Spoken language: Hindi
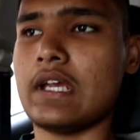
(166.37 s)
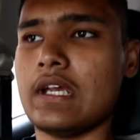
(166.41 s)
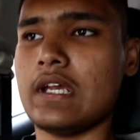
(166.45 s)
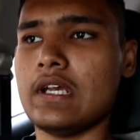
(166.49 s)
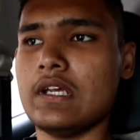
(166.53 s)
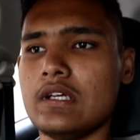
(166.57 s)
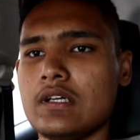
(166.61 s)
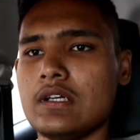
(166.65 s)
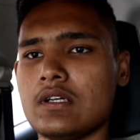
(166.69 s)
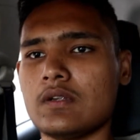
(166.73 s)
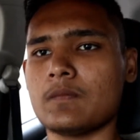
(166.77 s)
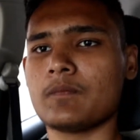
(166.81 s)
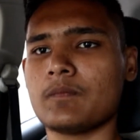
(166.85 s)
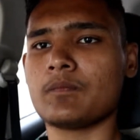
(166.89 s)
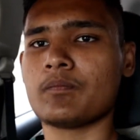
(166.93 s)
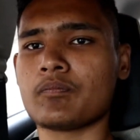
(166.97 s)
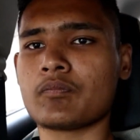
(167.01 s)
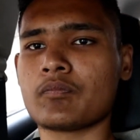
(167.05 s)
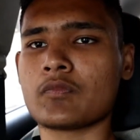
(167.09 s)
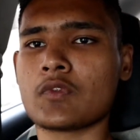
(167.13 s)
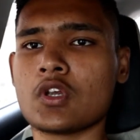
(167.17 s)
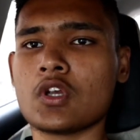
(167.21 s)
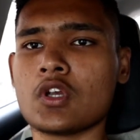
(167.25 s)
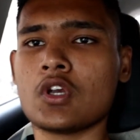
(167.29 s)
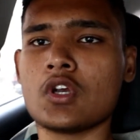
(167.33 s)
आए हैं
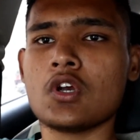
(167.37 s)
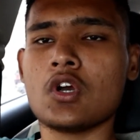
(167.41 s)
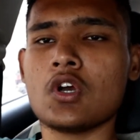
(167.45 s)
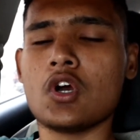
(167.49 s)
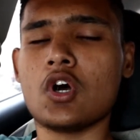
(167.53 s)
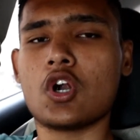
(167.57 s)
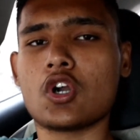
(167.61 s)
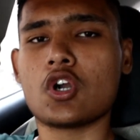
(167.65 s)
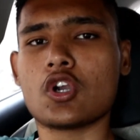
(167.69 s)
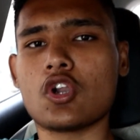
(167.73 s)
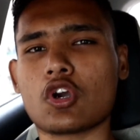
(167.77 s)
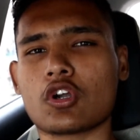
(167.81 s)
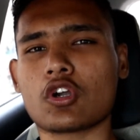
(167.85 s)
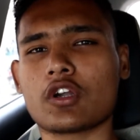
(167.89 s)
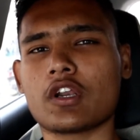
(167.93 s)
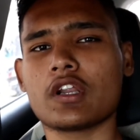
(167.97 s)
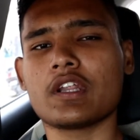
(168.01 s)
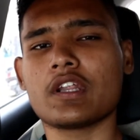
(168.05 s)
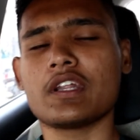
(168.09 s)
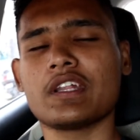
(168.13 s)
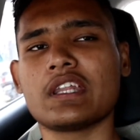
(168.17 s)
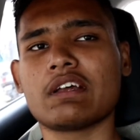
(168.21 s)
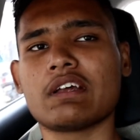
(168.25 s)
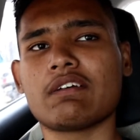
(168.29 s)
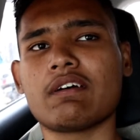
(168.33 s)

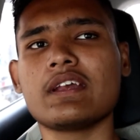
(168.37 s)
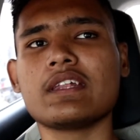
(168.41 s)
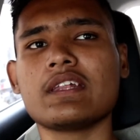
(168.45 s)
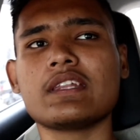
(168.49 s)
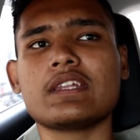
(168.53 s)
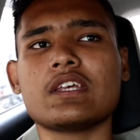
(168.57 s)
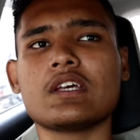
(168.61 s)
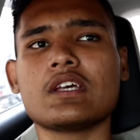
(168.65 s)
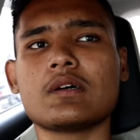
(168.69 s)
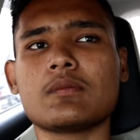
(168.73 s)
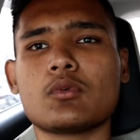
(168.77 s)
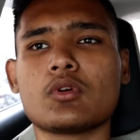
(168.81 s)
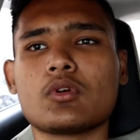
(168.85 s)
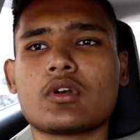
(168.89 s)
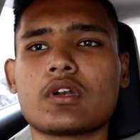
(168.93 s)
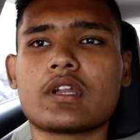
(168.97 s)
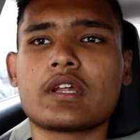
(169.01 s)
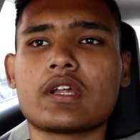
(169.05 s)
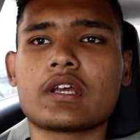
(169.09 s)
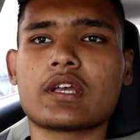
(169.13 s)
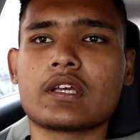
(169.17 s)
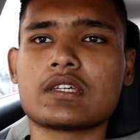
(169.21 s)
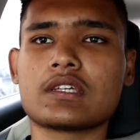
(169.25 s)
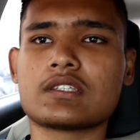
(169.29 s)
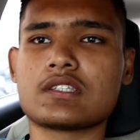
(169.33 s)
डॉक्टर ने दवाई दी है बोल
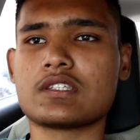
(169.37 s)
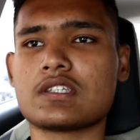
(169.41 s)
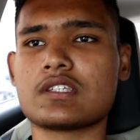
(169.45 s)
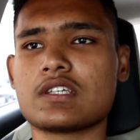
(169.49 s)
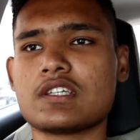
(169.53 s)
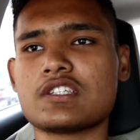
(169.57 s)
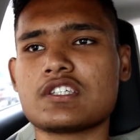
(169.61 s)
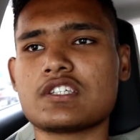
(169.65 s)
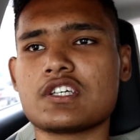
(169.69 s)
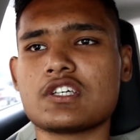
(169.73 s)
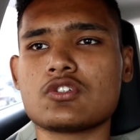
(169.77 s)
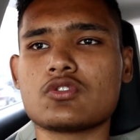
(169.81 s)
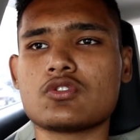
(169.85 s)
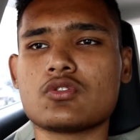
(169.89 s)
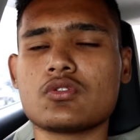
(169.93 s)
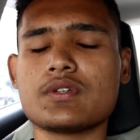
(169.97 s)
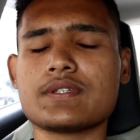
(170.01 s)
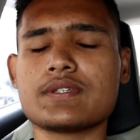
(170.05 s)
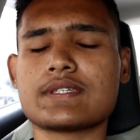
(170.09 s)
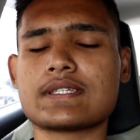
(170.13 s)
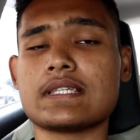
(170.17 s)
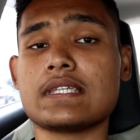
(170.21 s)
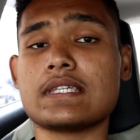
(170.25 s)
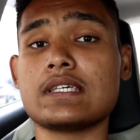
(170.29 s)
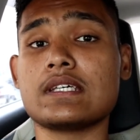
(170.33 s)
रहे हैं कि सीजन चेंज हुई
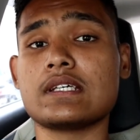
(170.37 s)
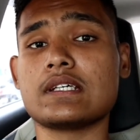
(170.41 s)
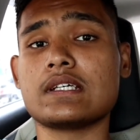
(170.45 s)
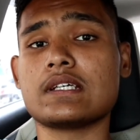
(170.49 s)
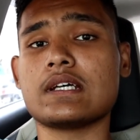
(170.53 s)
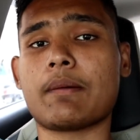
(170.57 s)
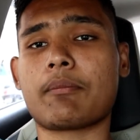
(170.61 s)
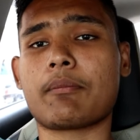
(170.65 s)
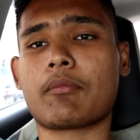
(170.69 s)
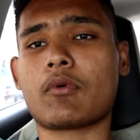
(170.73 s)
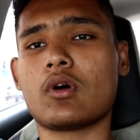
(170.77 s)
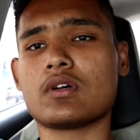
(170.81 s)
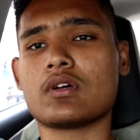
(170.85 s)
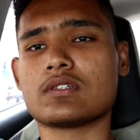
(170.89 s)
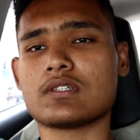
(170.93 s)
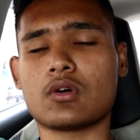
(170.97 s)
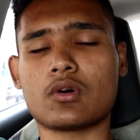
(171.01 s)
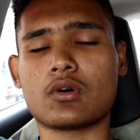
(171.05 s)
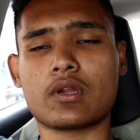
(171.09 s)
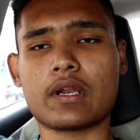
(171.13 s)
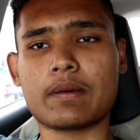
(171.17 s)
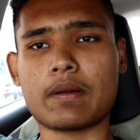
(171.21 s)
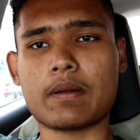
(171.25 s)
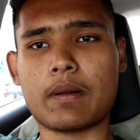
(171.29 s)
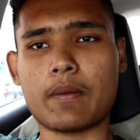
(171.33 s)
इसलिए आपको ऐसा
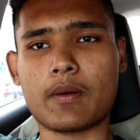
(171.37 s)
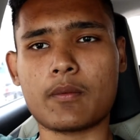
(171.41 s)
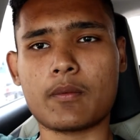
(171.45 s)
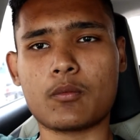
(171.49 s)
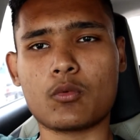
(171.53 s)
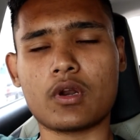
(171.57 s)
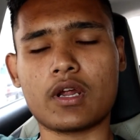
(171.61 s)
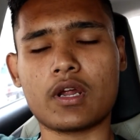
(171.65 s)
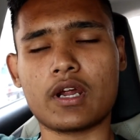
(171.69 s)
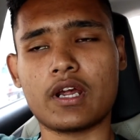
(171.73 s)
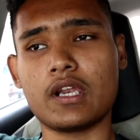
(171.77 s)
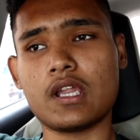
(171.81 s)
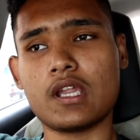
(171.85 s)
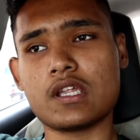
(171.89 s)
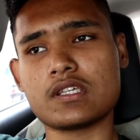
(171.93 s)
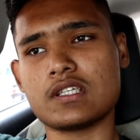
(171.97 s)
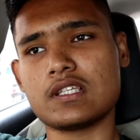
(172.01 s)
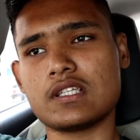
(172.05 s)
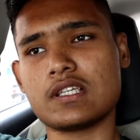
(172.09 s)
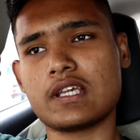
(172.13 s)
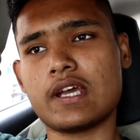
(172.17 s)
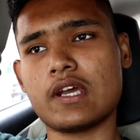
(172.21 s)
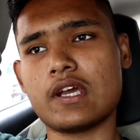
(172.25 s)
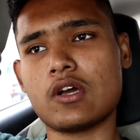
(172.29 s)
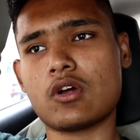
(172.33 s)
हो रहा है पापा पूरा गला
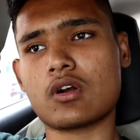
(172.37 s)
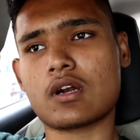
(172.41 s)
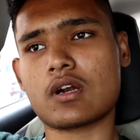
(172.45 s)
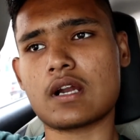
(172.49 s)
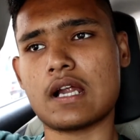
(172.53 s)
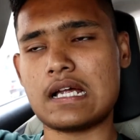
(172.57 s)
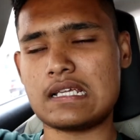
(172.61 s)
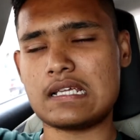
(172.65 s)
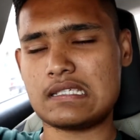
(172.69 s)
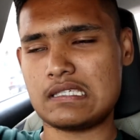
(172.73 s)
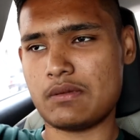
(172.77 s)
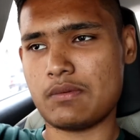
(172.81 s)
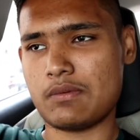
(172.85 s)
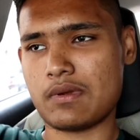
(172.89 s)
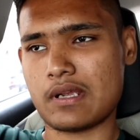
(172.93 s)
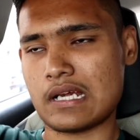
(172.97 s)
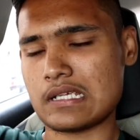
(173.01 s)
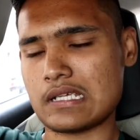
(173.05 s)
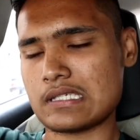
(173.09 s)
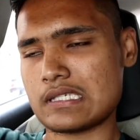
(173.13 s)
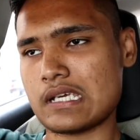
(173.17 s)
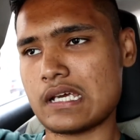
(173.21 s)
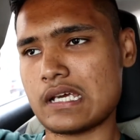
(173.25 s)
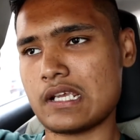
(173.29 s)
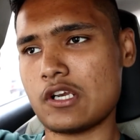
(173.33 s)
छिल गया है और खांसी पे
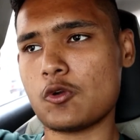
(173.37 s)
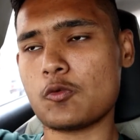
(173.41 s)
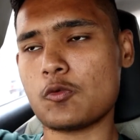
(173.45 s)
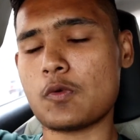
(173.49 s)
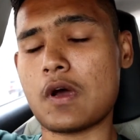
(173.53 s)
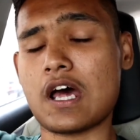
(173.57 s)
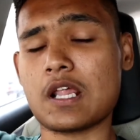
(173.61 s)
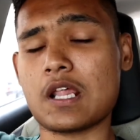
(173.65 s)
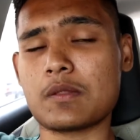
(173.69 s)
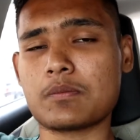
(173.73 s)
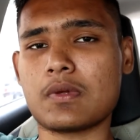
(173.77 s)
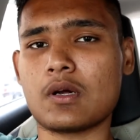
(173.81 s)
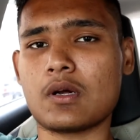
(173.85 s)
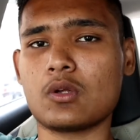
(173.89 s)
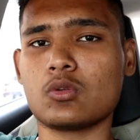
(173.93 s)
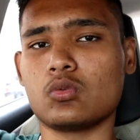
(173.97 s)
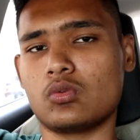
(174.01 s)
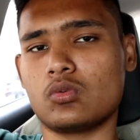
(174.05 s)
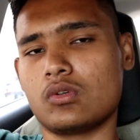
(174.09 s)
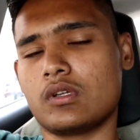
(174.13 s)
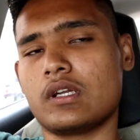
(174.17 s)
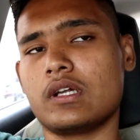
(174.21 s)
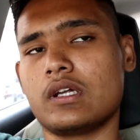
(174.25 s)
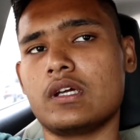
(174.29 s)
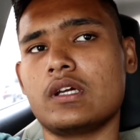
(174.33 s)
खांसी आ रही है और हाथ पाँव
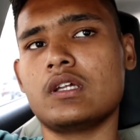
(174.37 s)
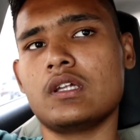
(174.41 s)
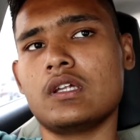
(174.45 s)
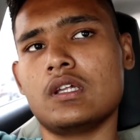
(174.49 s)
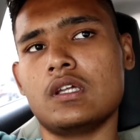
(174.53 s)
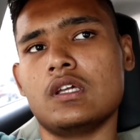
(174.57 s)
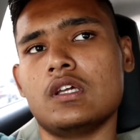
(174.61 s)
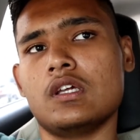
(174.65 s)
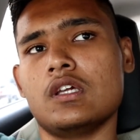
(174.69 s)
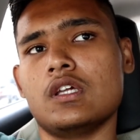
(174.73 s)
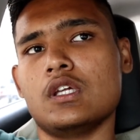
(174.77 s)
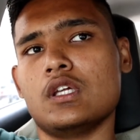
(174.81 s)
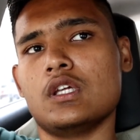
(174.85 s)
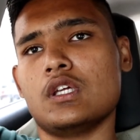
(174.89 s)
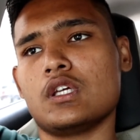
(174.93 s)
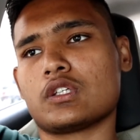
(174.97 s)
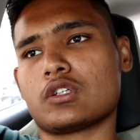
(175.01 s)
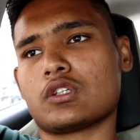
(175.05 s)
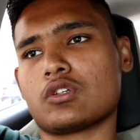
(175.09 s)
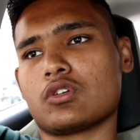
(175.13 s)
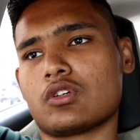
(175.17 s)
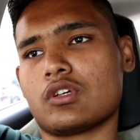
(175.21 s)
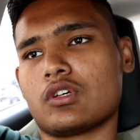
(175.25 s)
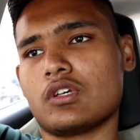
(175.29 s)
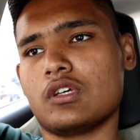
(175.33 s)
दुख रहे
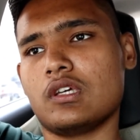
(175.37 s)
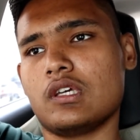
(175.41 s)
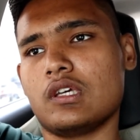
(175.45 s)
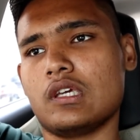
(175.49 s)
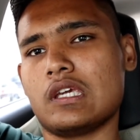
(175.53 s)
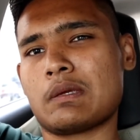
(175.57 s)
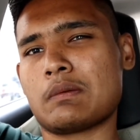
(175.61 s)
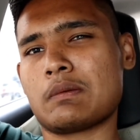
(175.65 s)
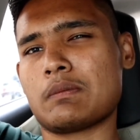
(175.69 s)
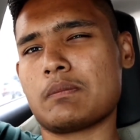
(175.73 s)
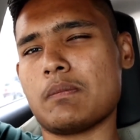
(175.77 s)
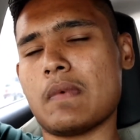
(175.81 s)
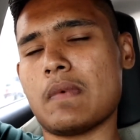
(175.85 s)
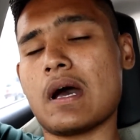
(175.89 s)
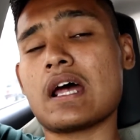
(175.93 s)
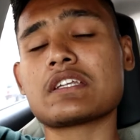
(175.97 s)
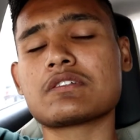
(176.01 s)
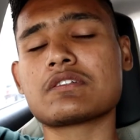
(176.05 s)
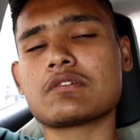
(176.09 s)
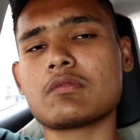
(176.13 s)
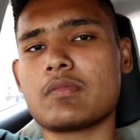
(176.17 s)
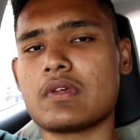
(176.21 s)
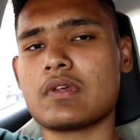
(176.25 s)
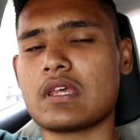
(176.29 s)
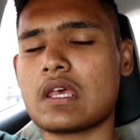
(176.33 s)
क्योंकि एक
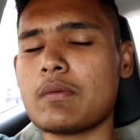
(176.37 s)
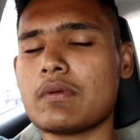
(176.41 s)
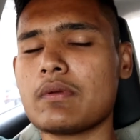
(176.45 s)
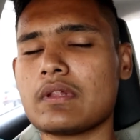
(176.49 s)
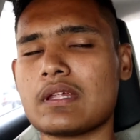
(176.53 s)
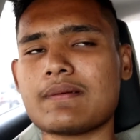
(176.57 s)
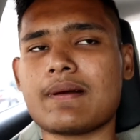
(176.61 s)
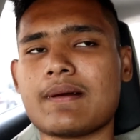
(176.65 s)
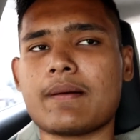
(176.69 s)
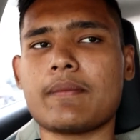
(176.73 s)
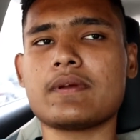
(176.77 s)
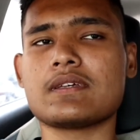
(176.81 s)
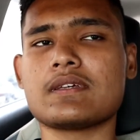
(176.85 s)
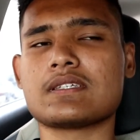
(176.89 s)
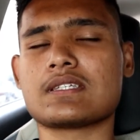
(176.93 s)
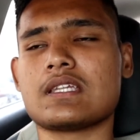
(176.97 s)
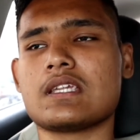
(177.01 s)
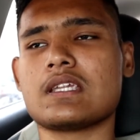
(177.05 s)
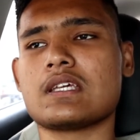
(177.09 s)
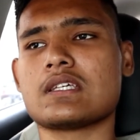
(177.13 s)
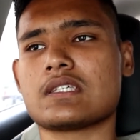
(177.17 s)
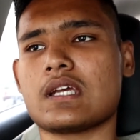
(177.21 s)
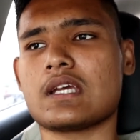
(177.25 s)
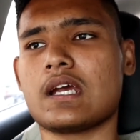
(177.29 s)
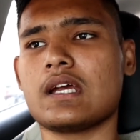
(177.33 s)
बारिश में भिगे भी थे पापा
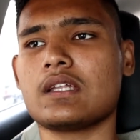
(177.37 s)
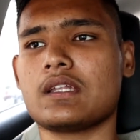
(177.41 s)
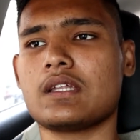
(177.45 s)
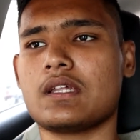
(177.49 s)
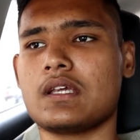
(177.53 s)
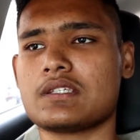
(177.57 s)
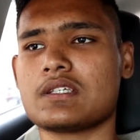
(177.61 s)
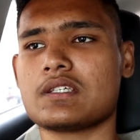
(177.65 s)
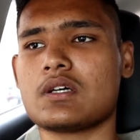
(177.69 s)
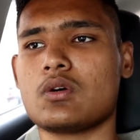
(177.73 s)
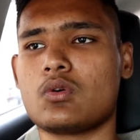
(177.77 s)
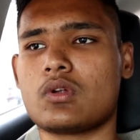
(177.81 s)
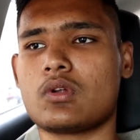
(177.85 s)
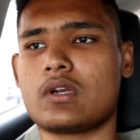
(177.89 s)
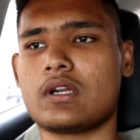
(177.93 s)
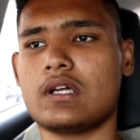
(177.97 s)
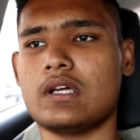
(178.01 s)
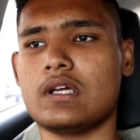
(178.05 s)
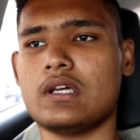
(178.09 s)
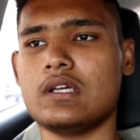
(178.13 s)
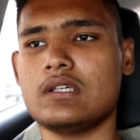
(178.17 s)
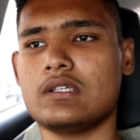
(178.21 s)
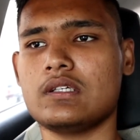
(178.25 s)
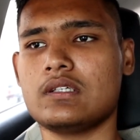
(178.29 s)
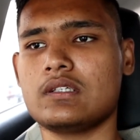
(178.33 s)
इसलिए शायद ऐसा हो
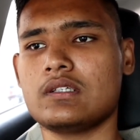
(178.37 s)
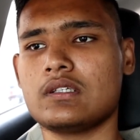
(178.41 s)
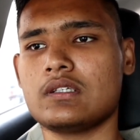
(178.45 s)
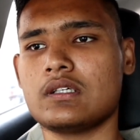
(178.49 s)
रहा है